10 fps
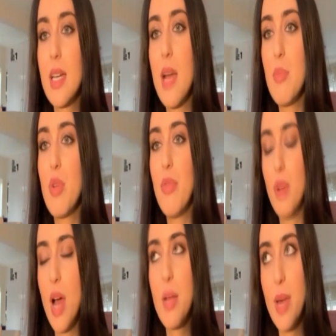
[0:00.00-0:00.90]
نعمل
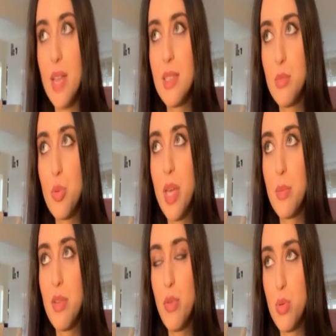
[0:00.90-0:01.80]
اكبر عدد ممكن
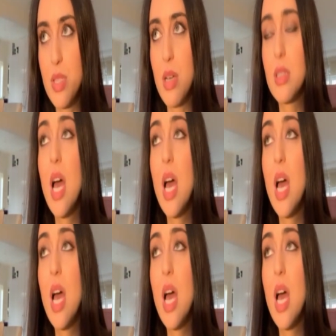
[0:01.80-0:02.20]
من الفحوصات